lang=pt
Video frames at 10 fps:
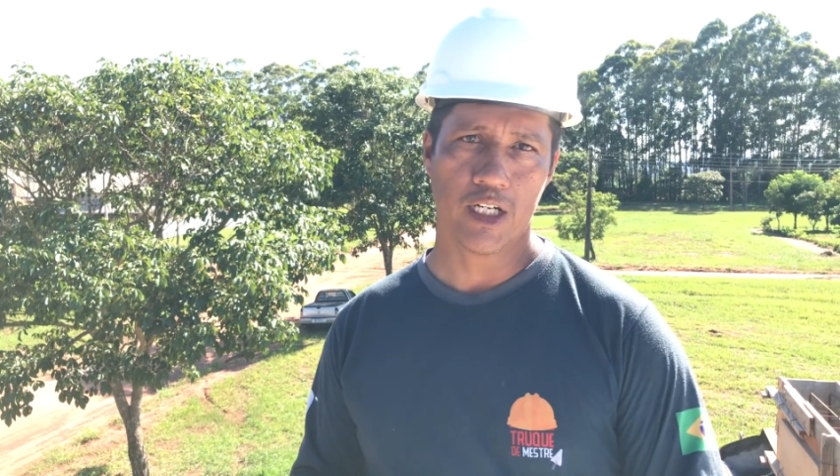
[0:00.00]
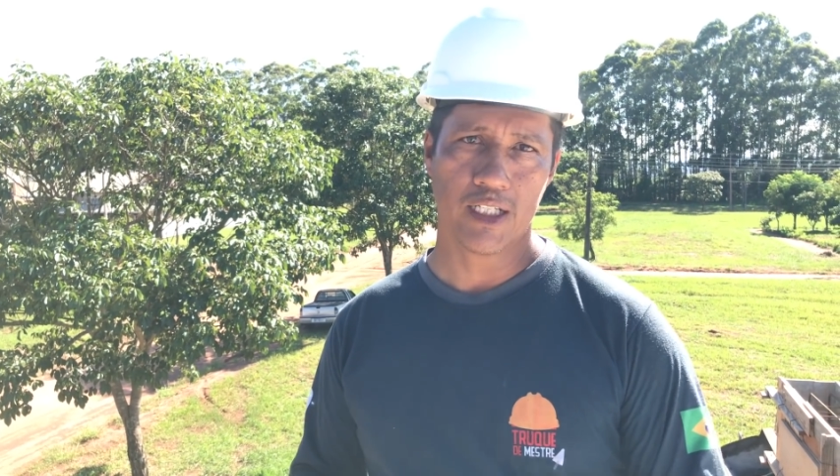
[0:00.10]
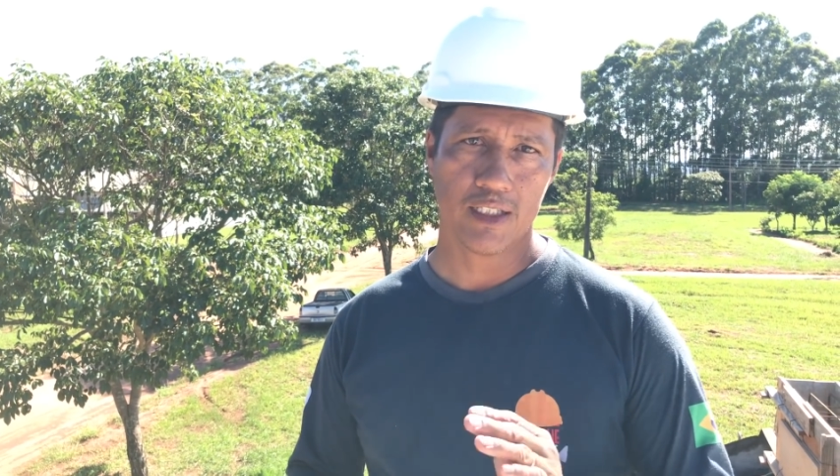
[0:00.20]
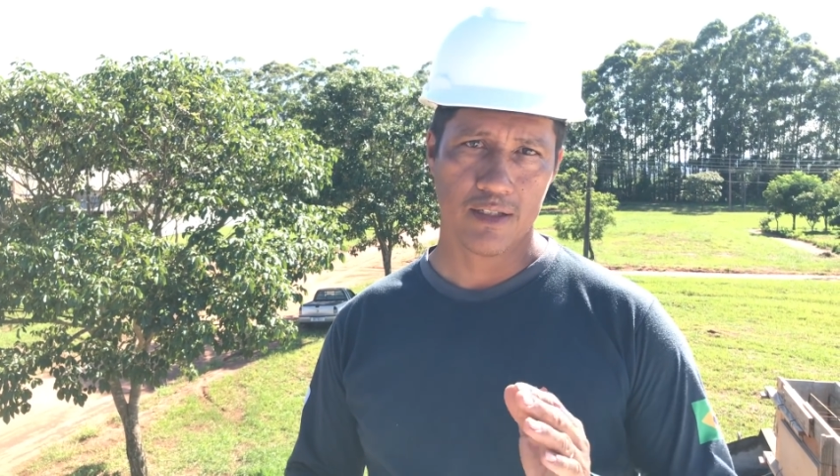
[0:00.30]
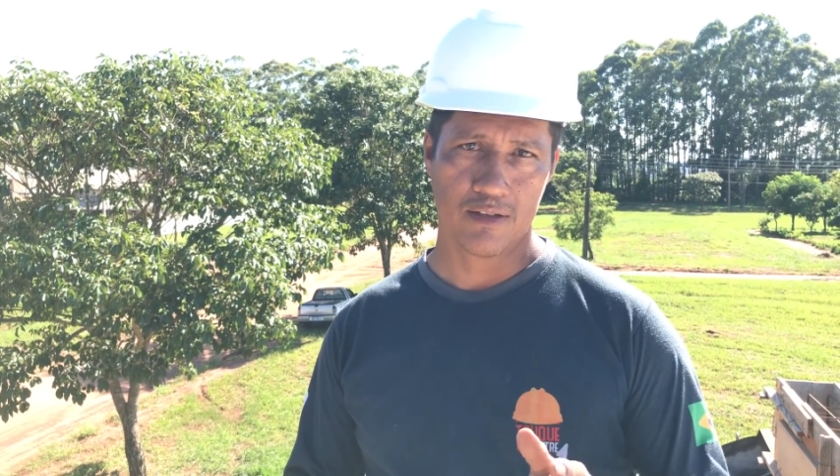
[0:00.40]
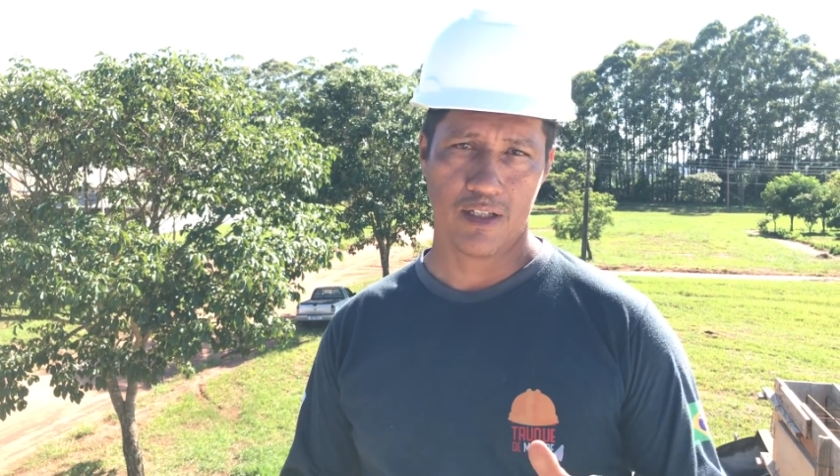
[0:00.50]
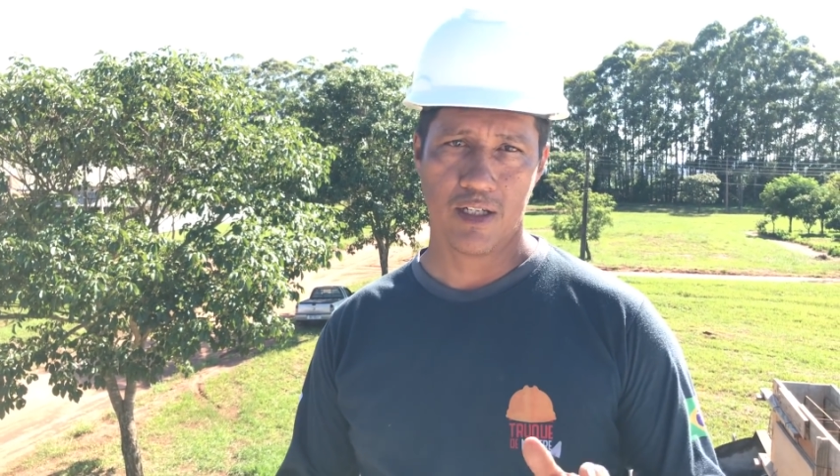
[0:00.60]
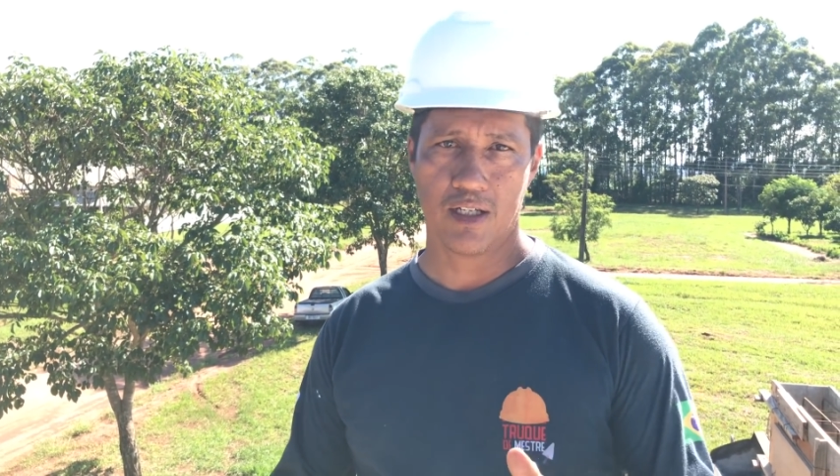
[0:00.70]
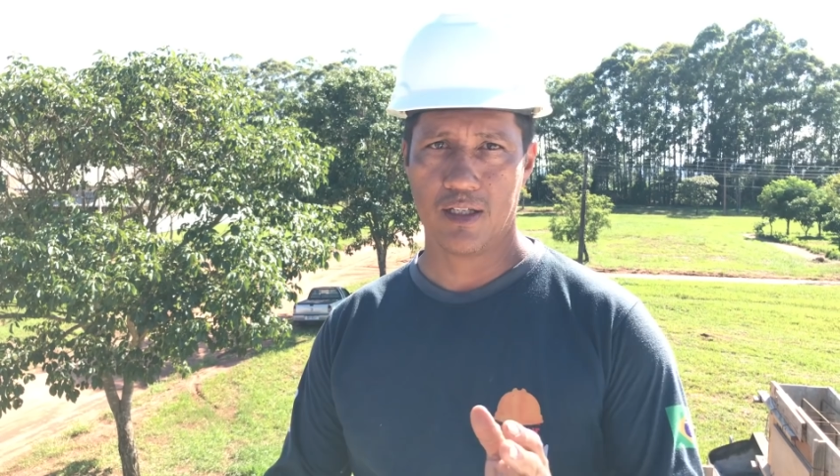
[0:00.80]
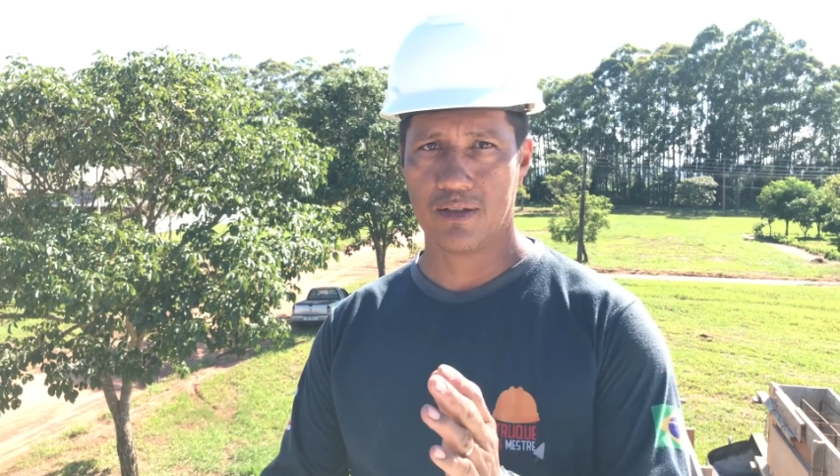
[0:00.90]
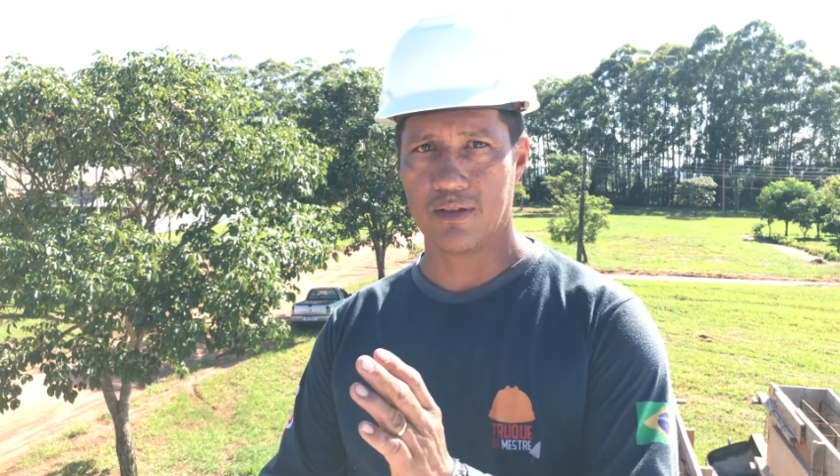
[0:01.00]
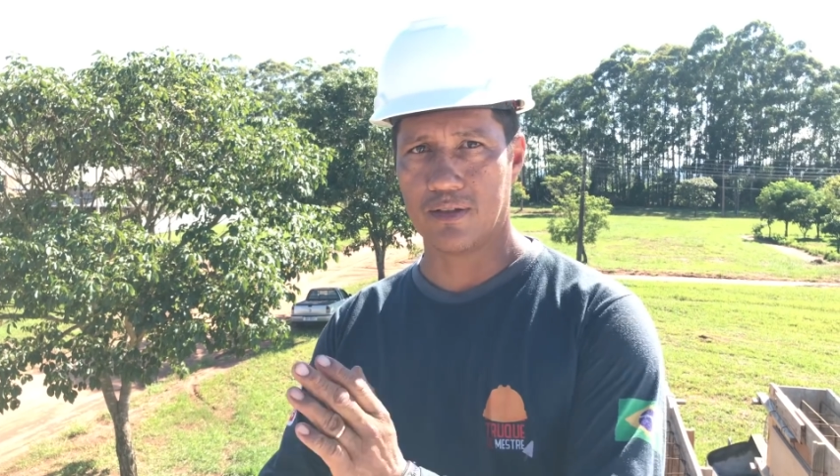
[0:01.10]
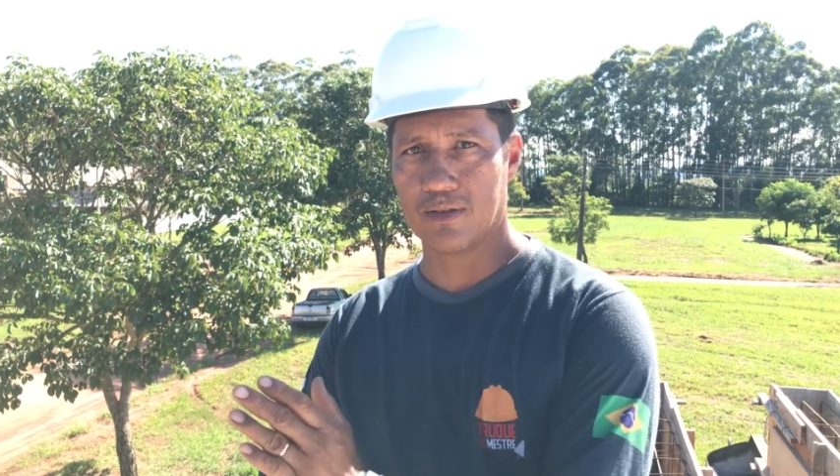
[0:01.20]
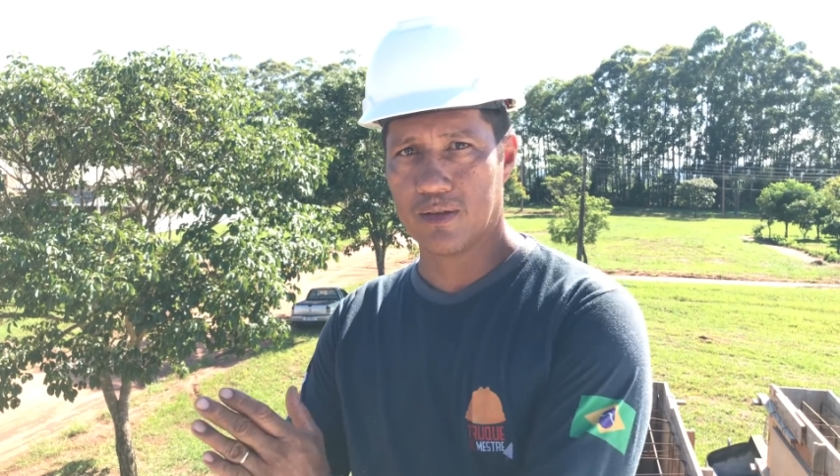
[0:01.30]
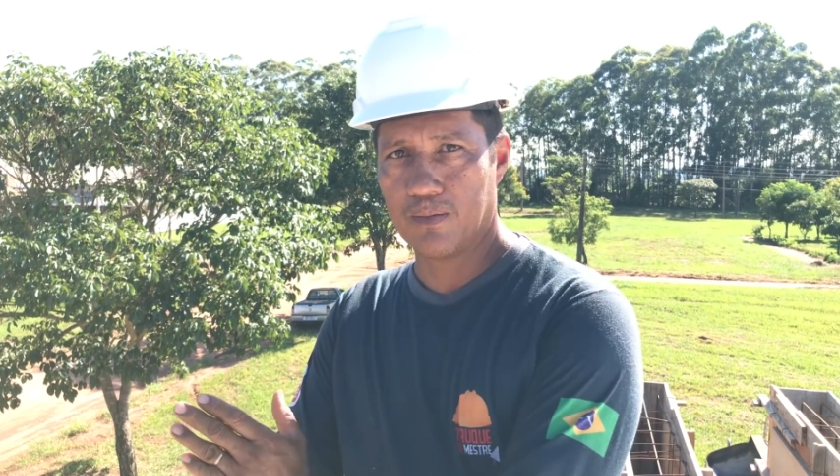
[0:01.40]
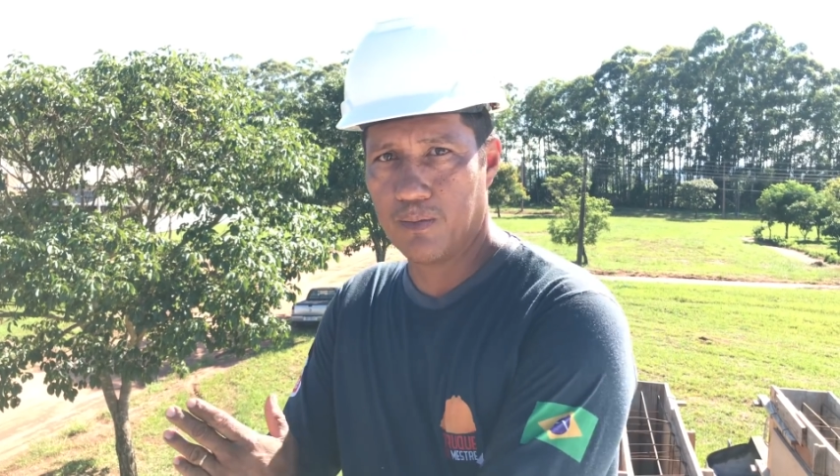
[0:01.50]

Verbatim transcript: agradecer a esses